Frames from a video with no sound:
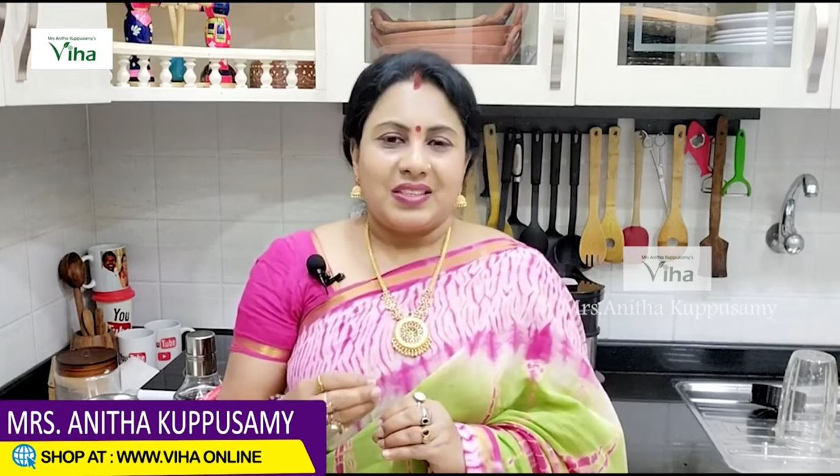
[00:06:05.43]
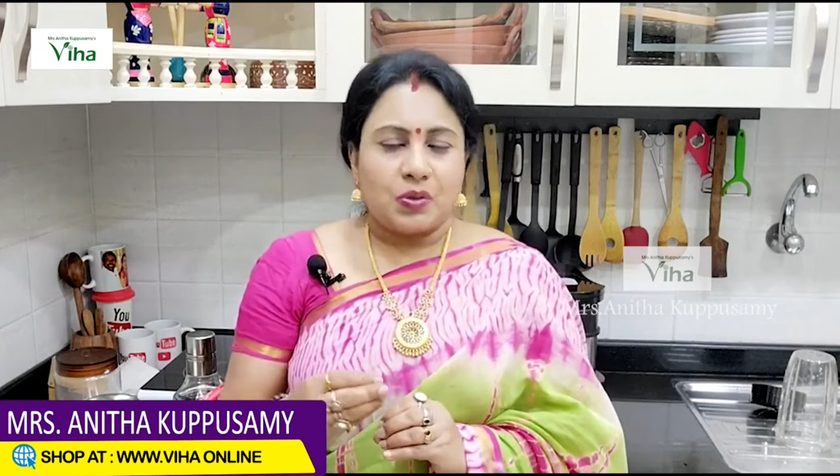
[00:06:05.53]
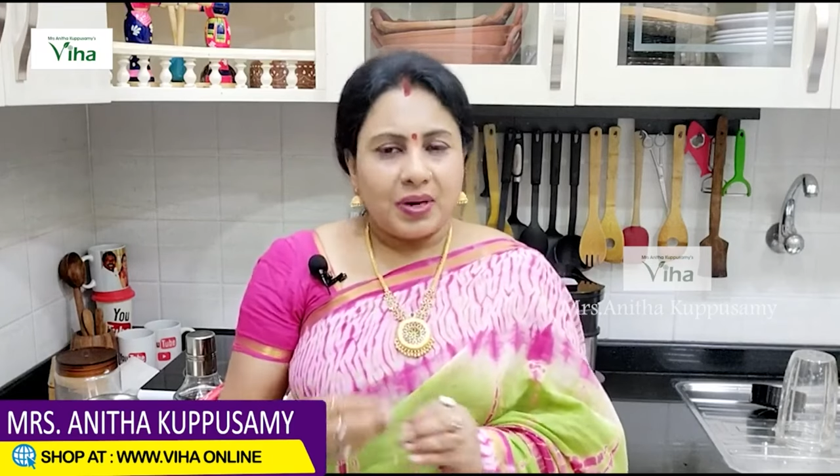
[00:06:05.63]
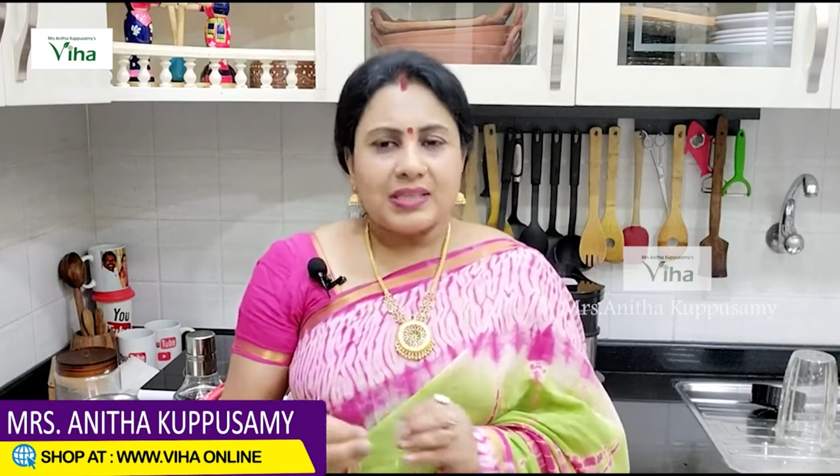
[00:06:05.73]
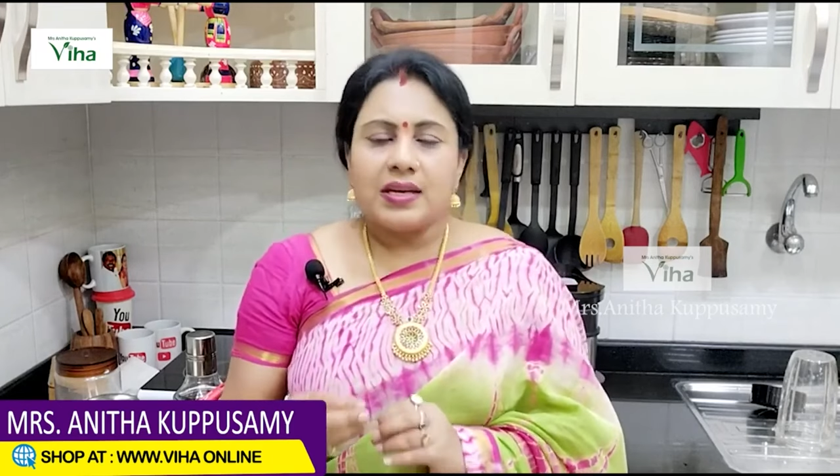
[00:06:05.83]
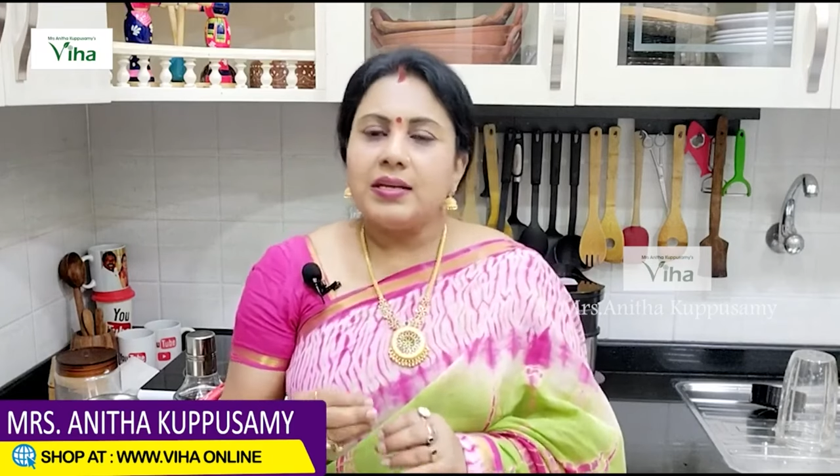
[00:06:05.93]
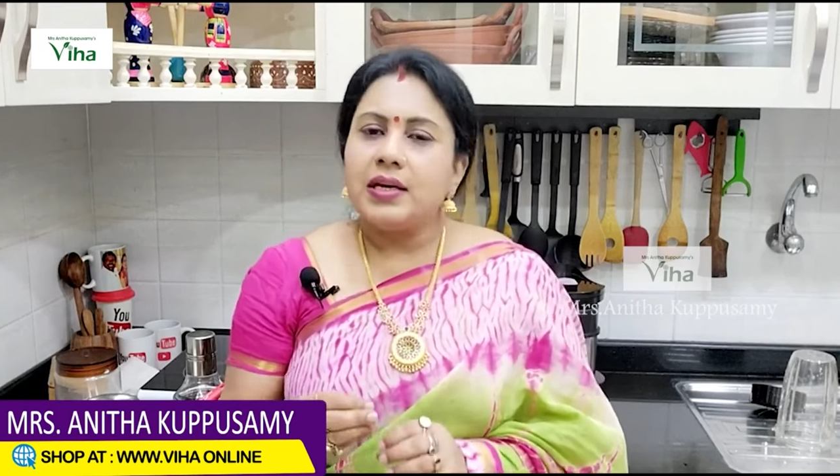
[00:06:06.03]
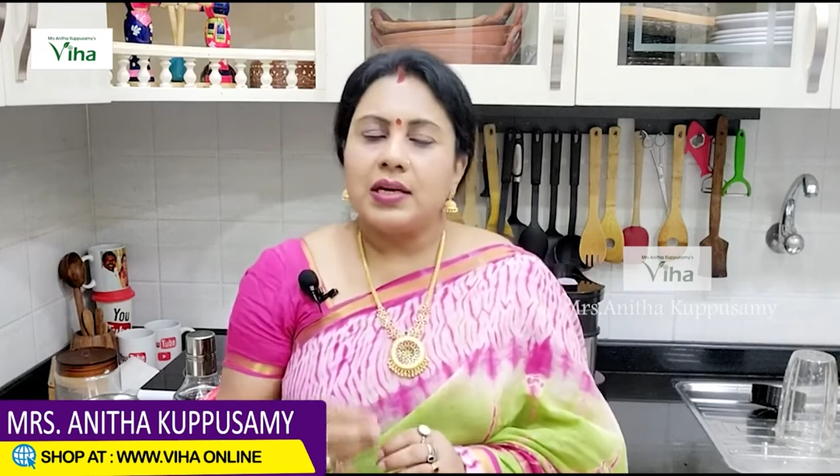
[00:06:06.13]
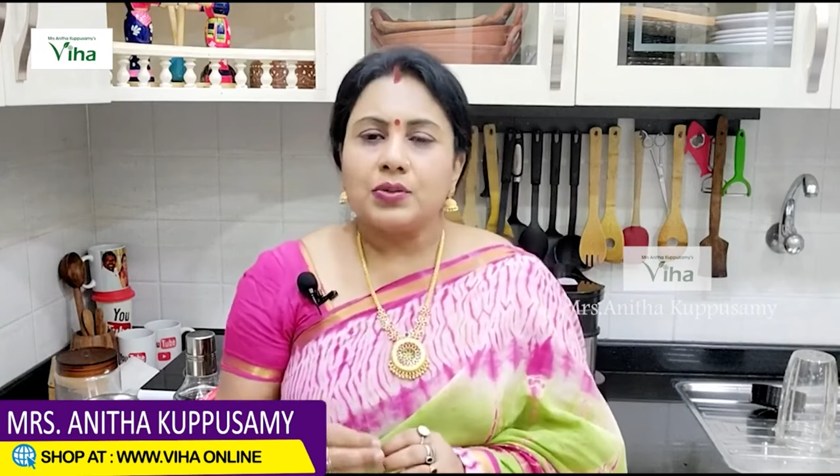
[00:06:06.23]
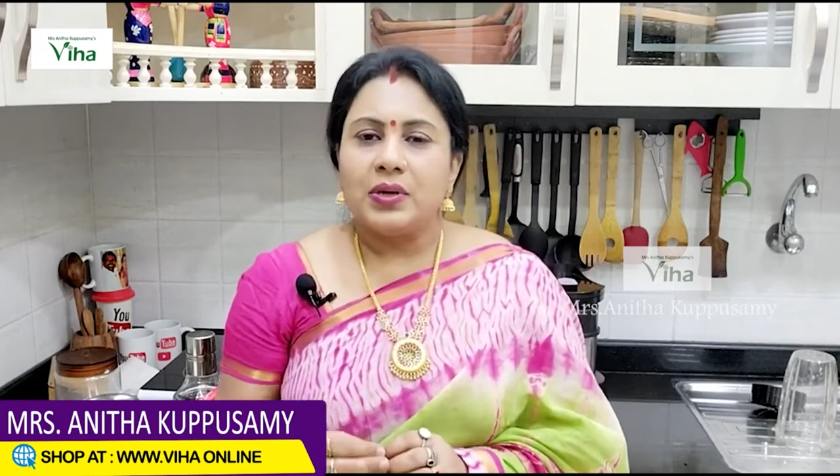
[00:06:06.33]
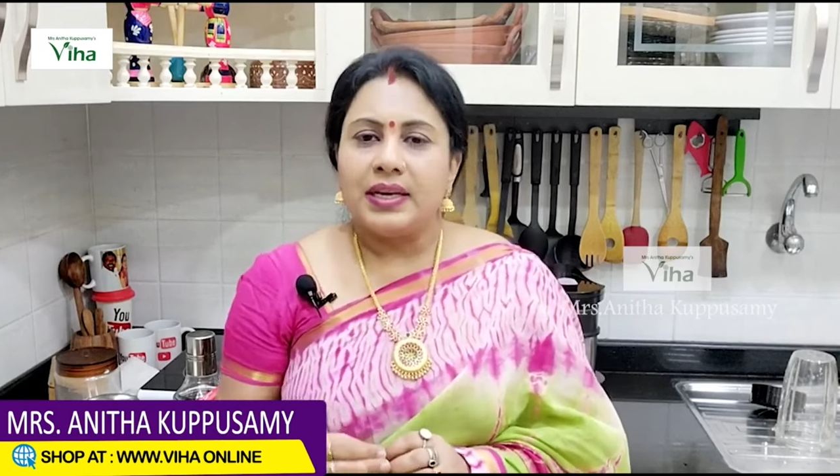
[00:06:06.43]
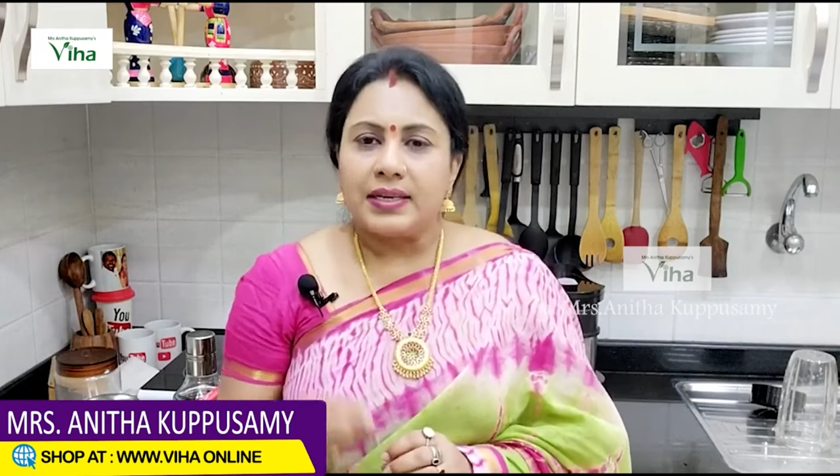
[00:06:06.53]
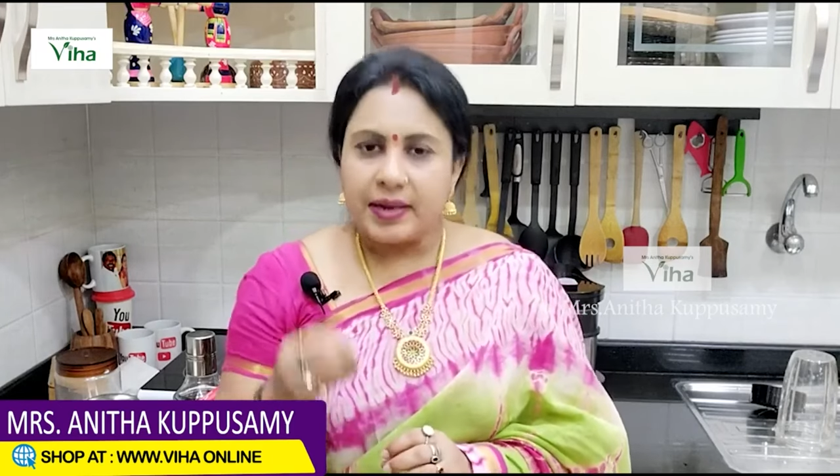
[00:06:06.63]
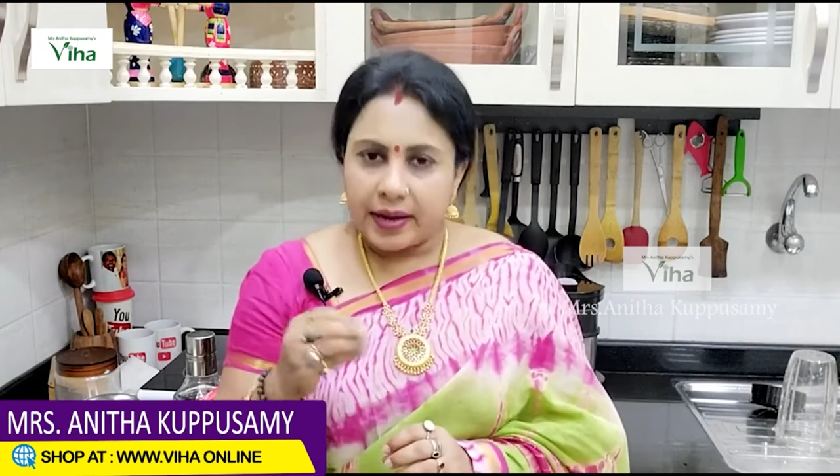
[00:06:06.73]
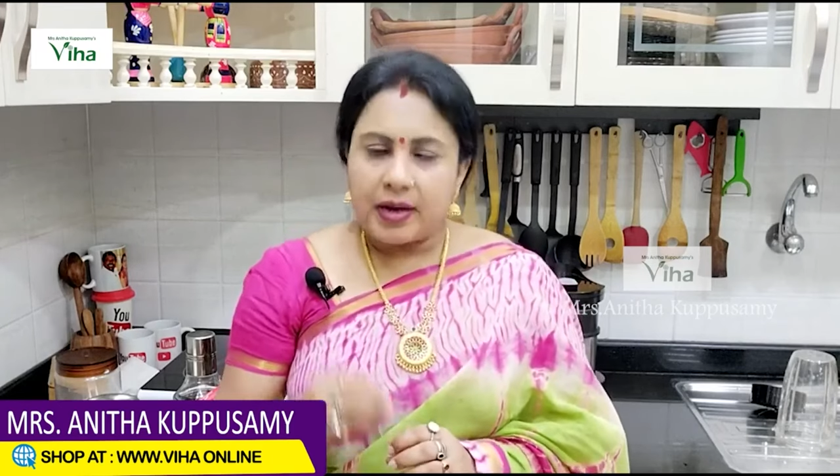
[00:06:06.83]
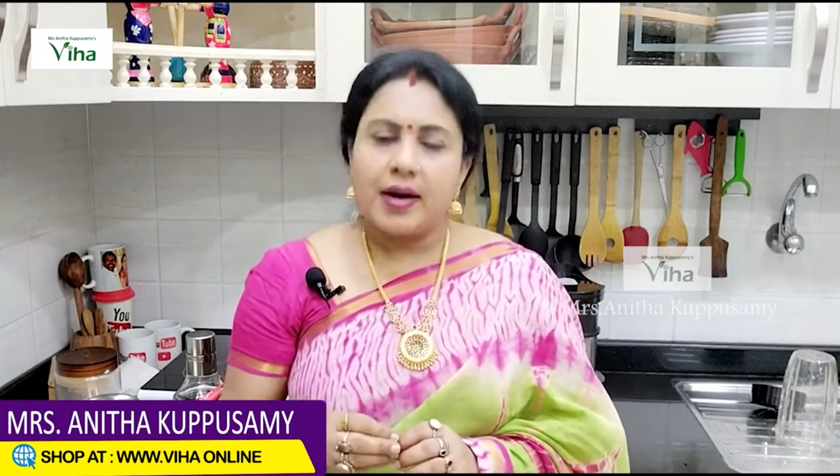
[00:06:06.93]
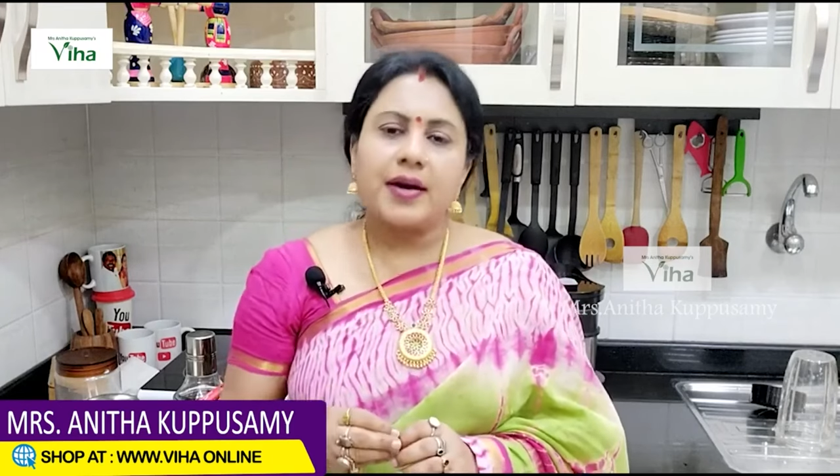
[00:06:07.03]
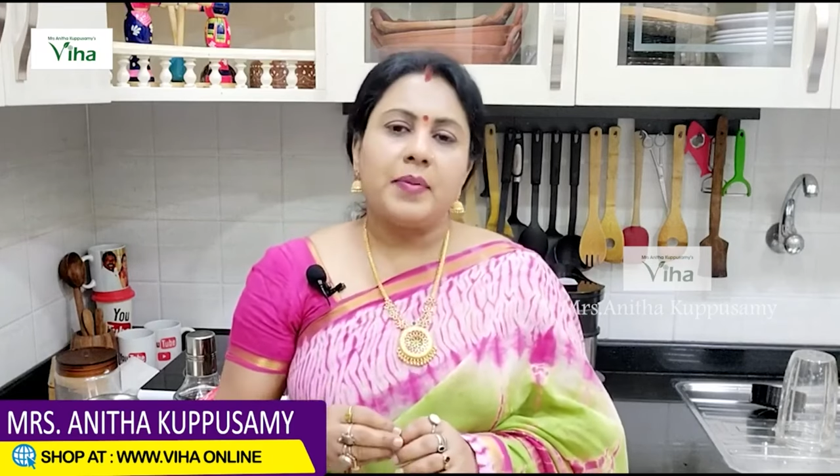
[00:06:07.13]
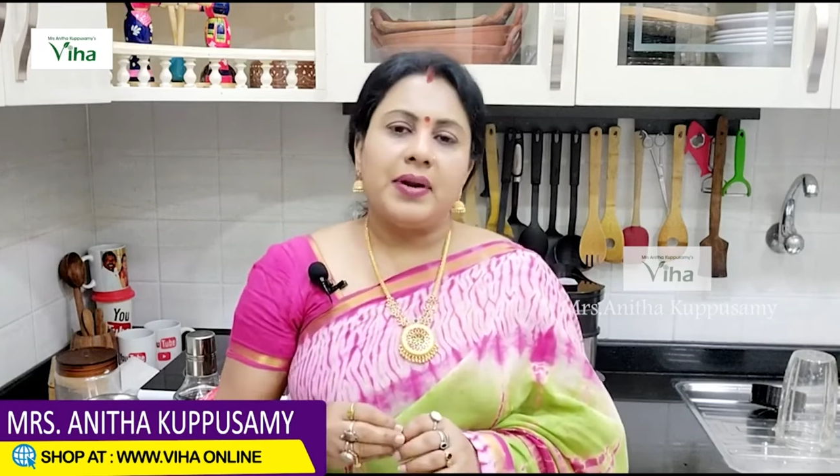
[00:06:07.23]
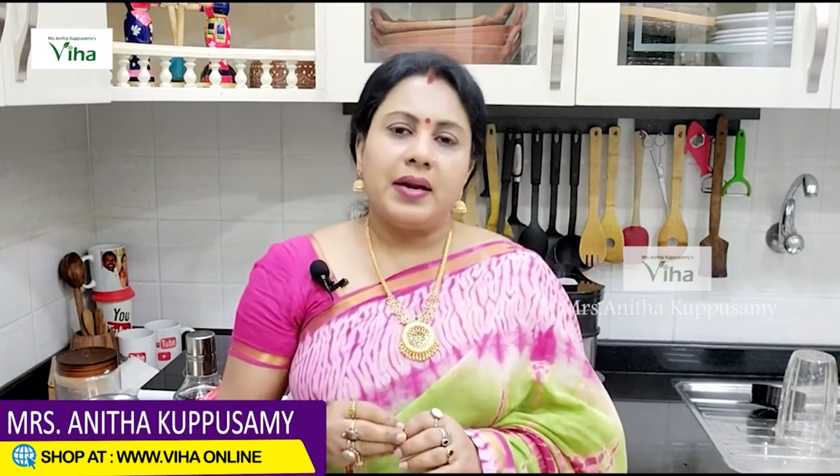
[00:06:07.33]
சொன்ன செய்திகளை சொல்லிகிட்டு இருக்கேன்
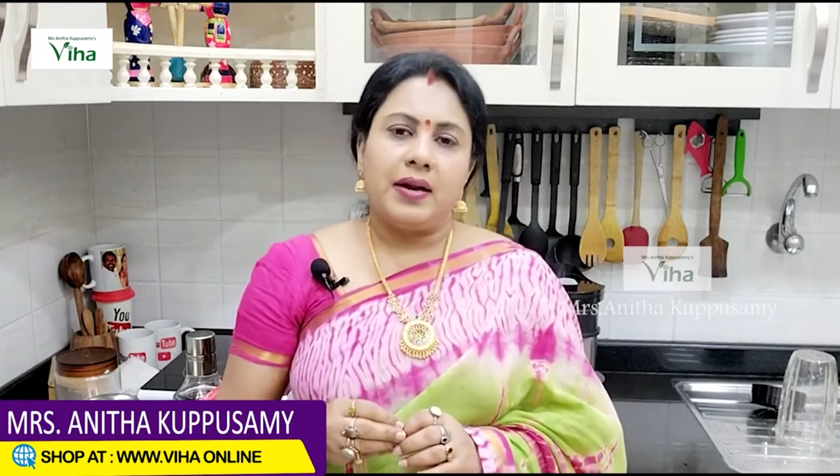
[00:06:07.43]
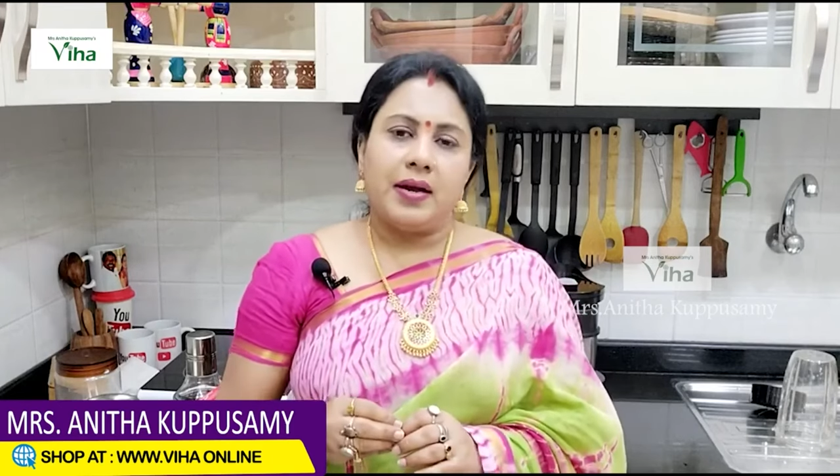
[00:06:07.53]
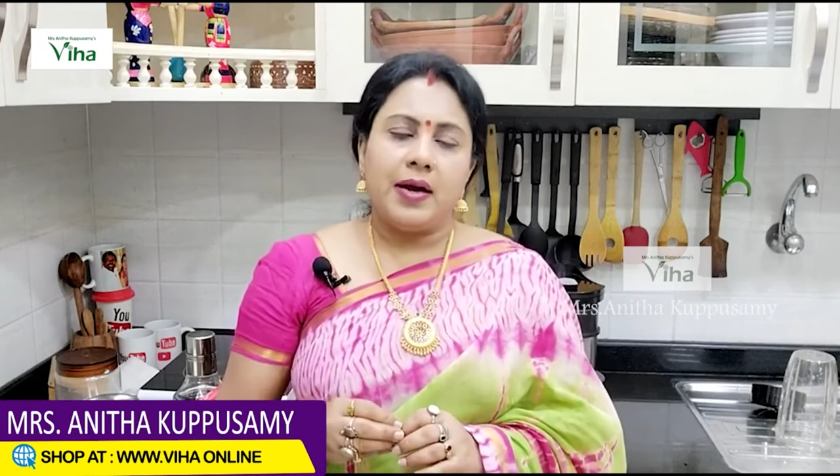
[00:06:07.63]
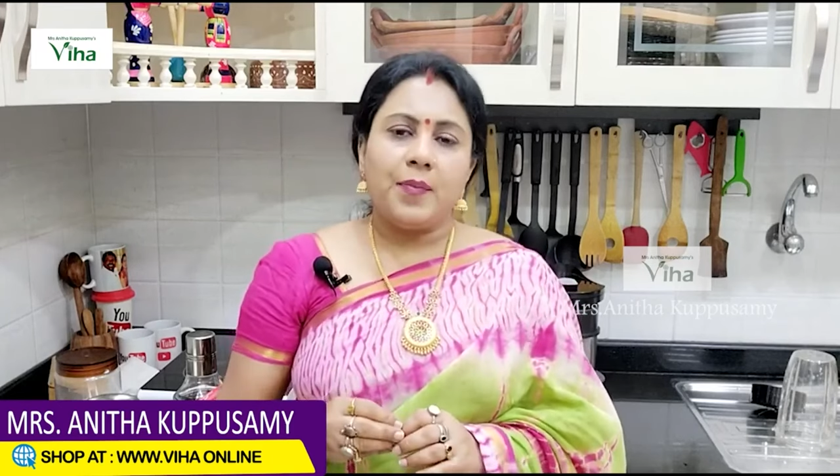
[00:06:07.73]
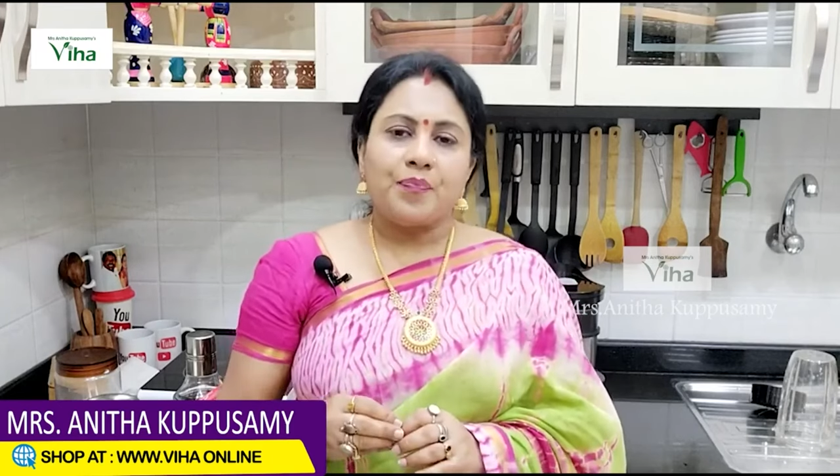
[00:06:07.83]
காரணம் என்னென்னா